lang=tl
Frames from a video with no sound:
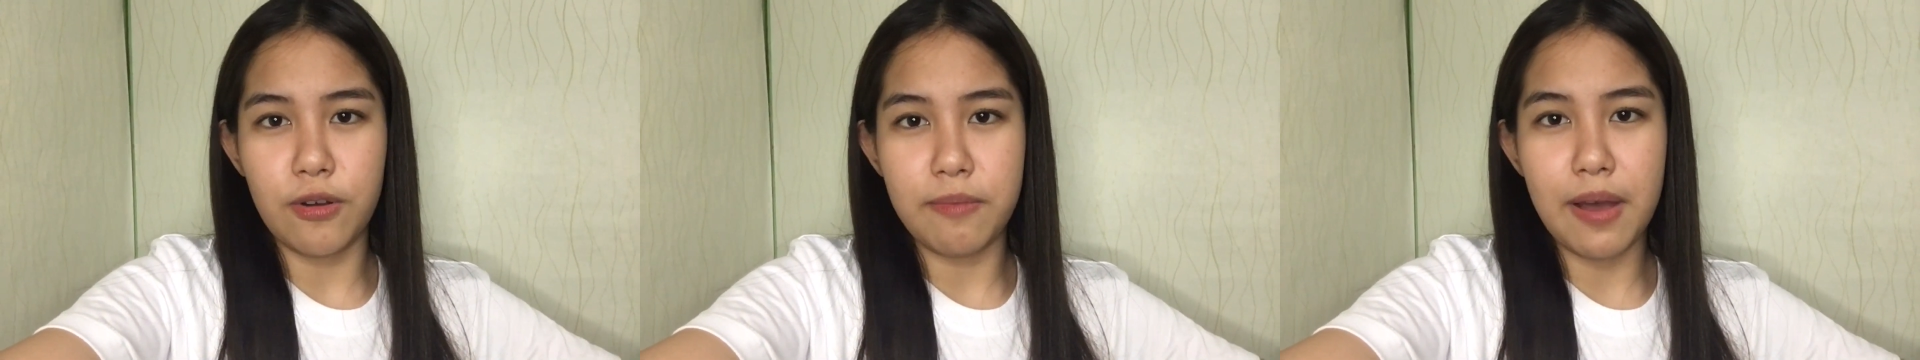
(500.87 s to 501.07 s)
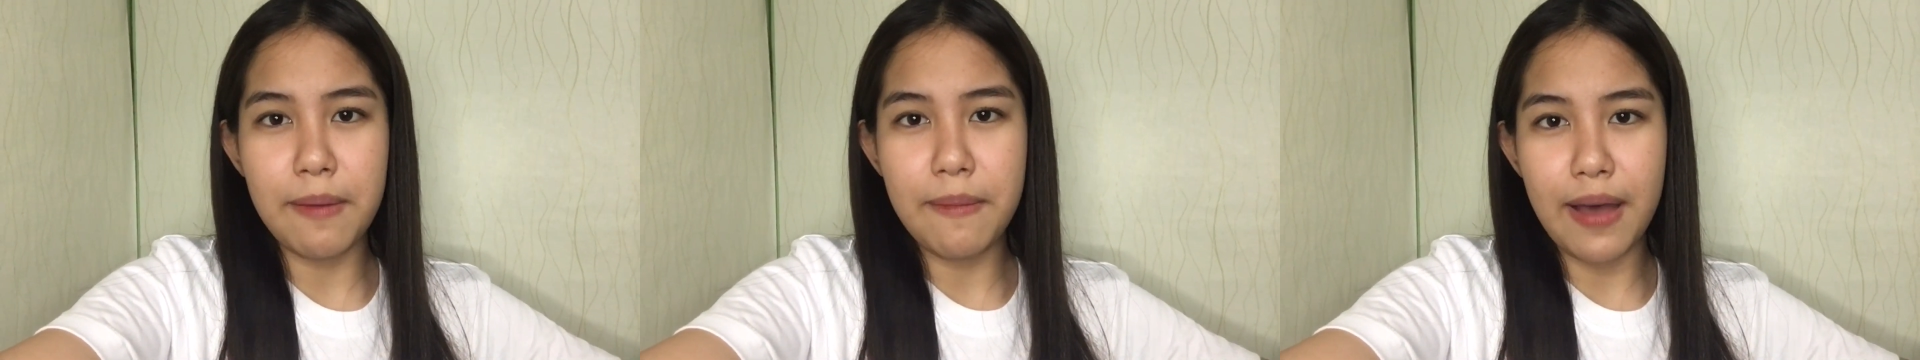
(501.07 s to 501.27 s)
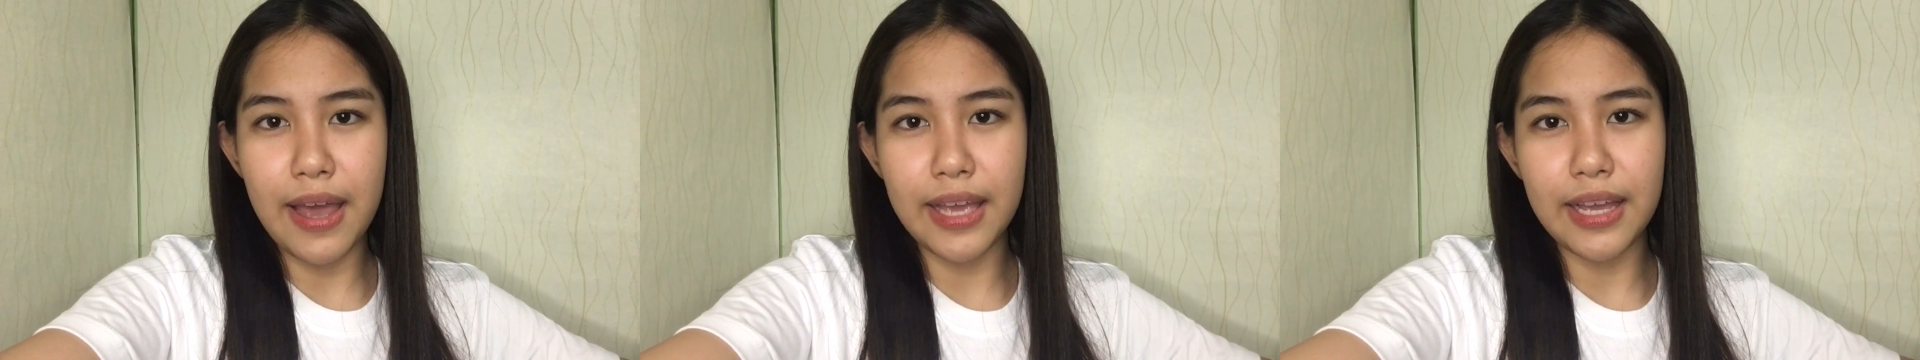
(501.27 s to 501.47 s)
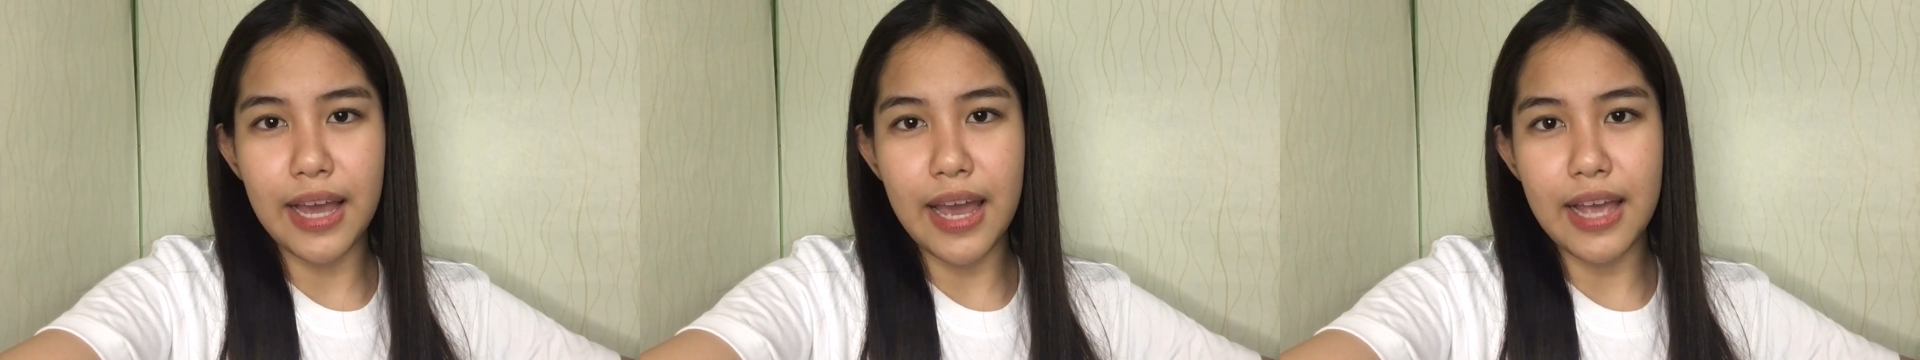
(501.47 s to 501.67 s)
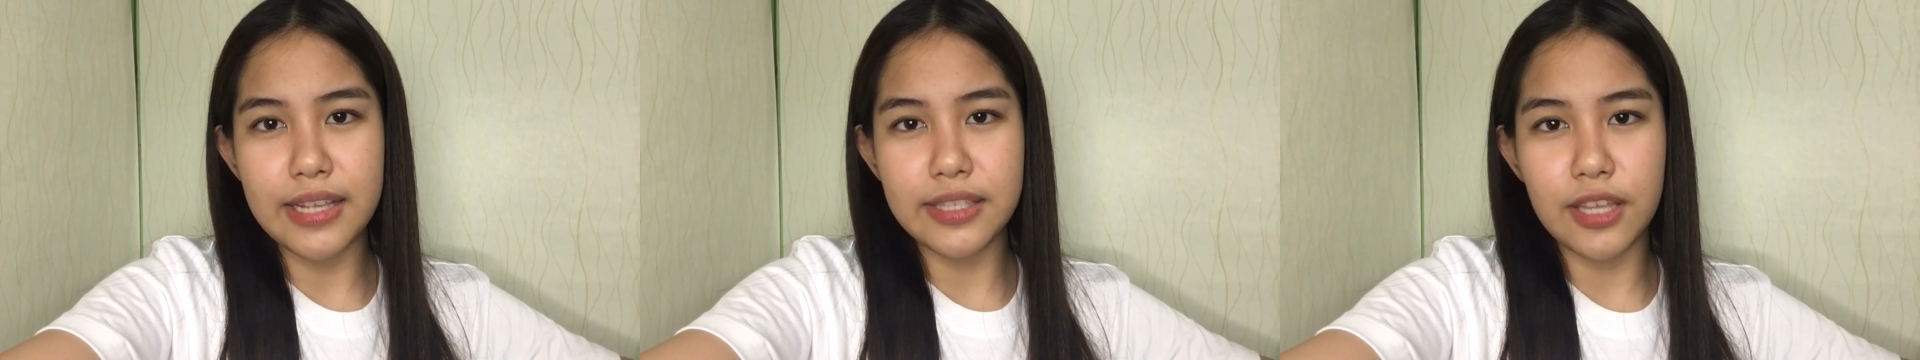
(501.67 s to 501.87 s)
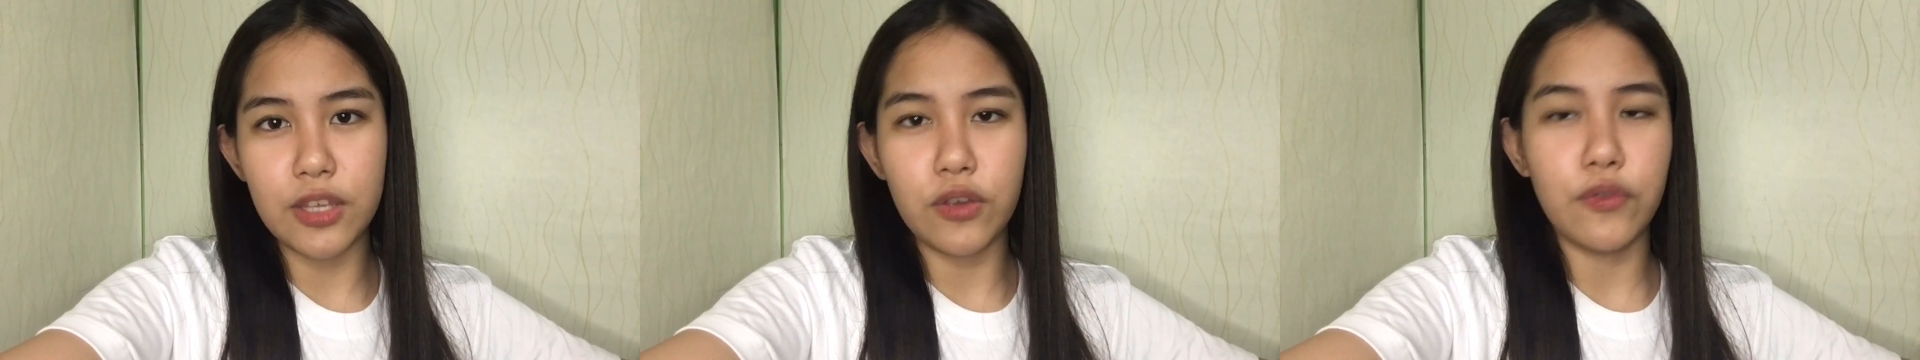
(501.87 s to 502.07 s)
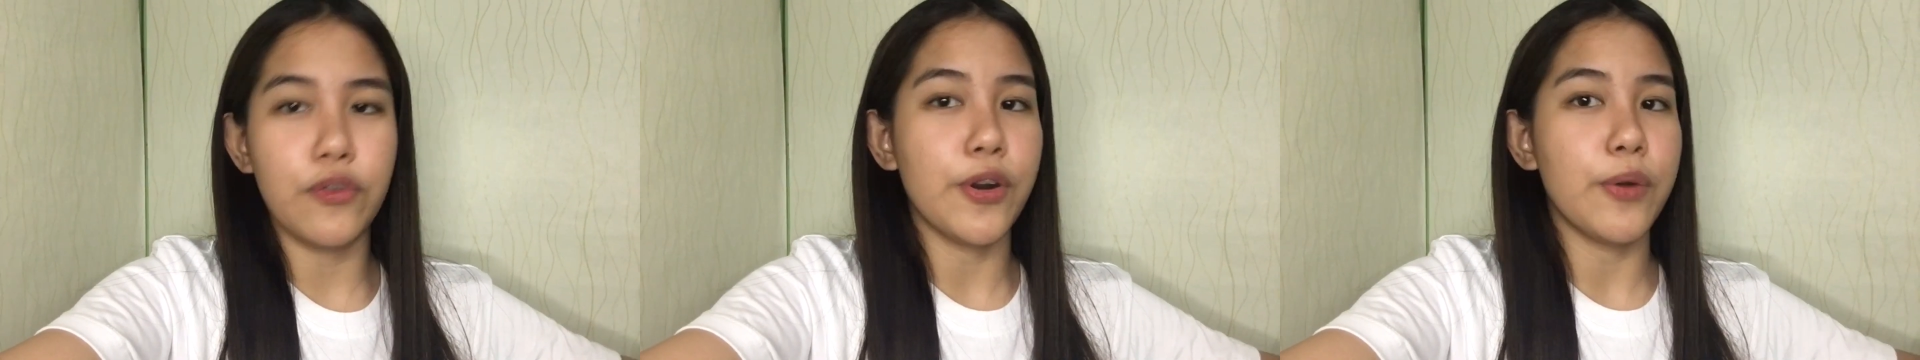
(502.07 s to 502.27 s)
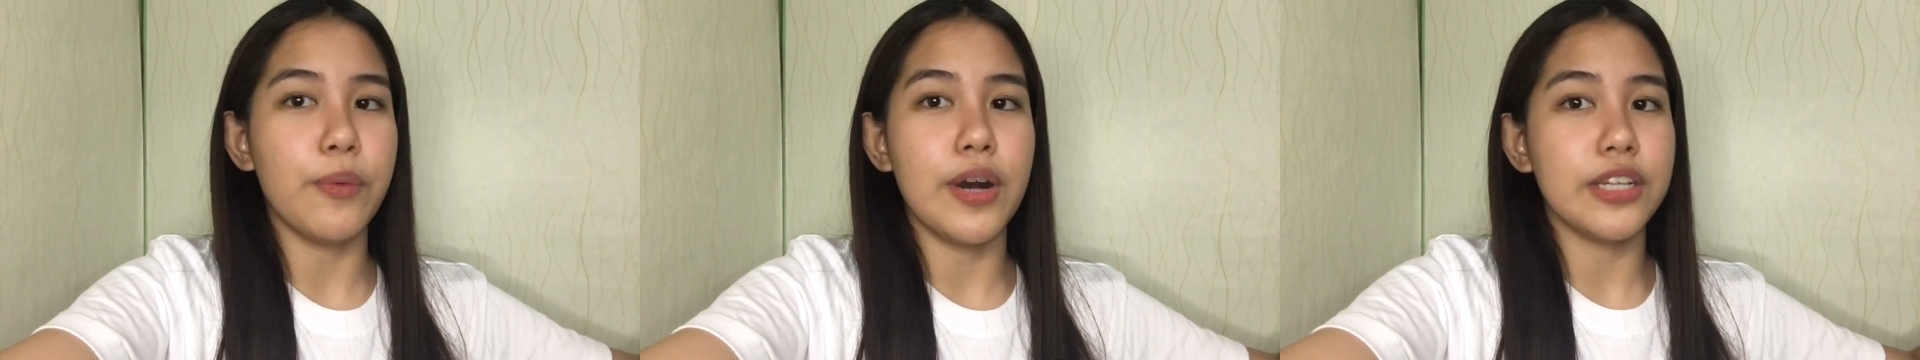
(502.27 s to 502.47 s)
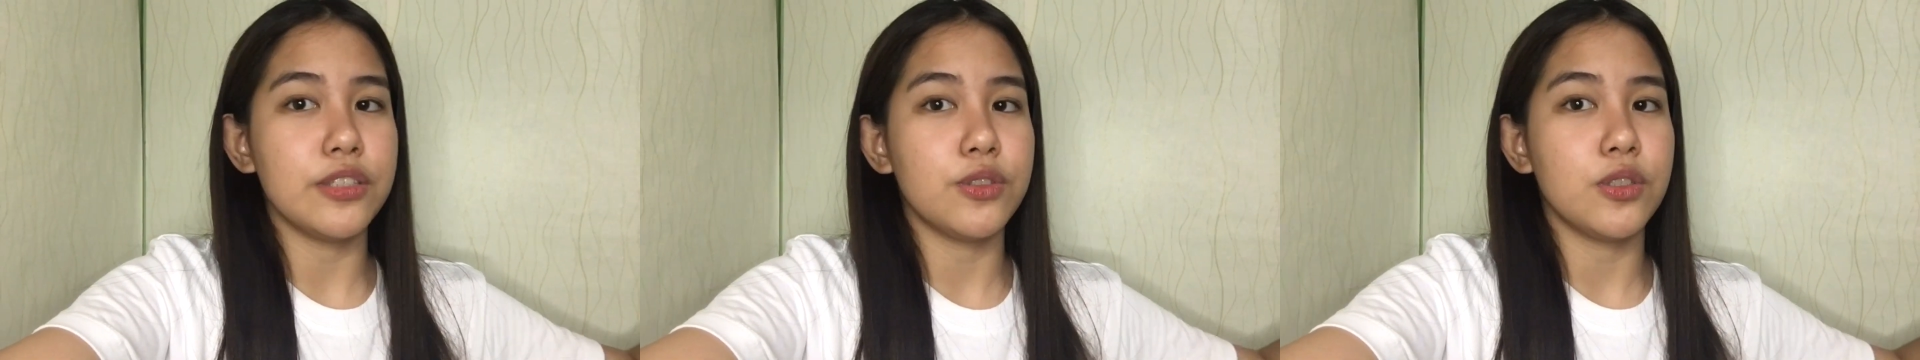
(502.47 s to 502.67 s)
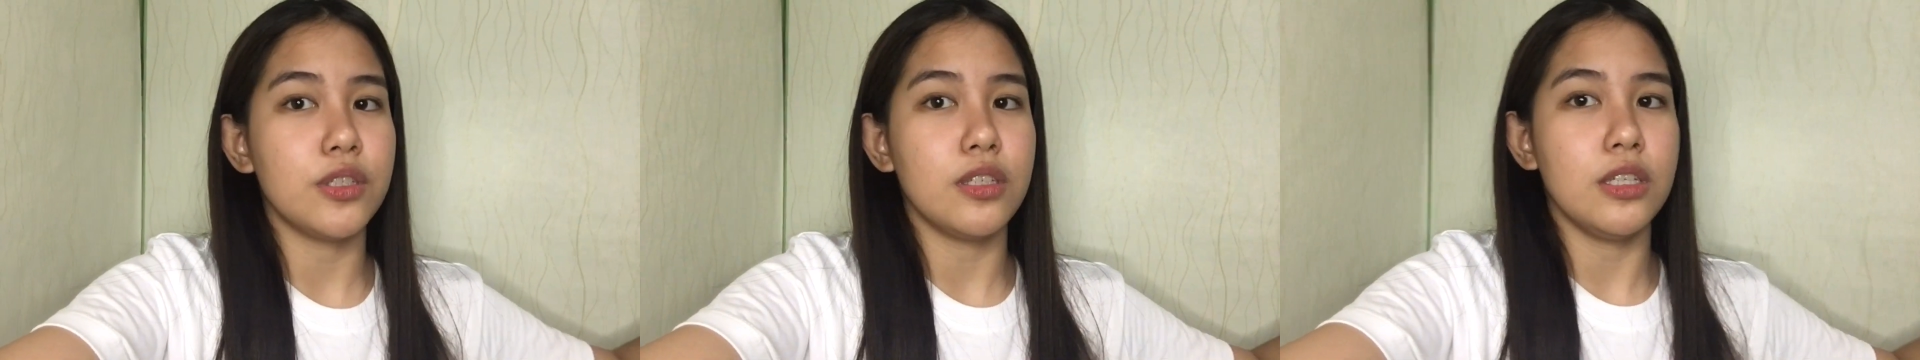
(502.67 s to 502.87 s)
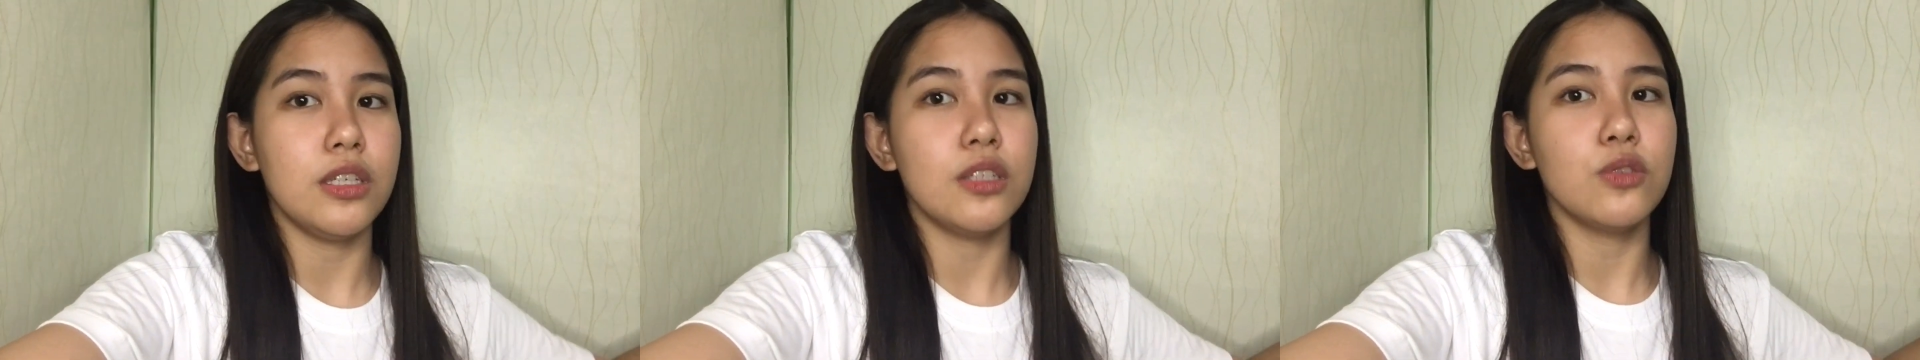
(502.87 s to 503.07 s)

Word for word: bye-bye guys. Thank you for watching.